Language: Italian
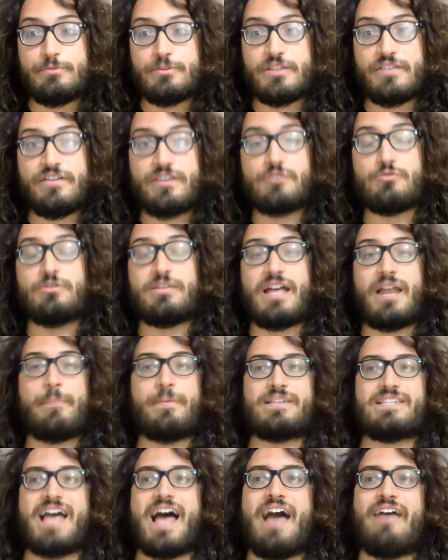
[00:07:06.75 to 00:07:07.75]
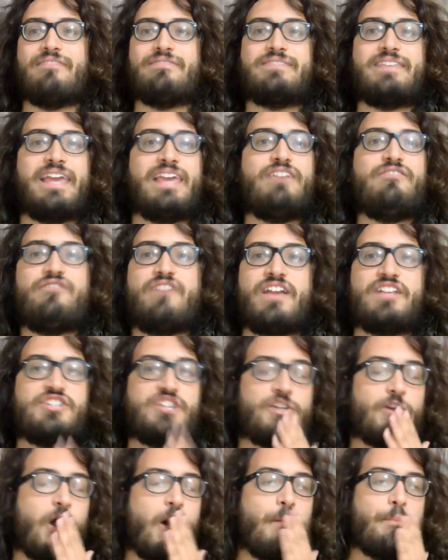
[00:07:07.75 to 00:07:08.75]
poteva risultare pesante,
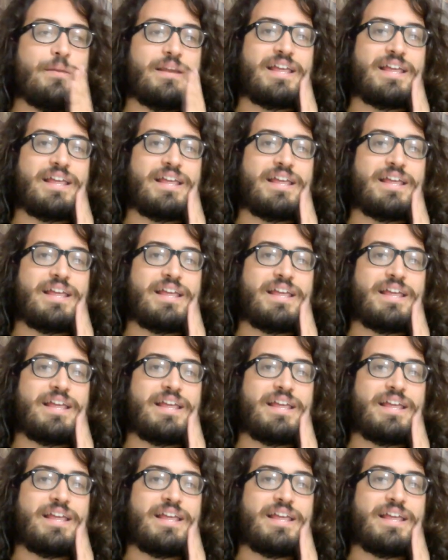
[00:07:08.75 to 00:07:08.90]
invece no,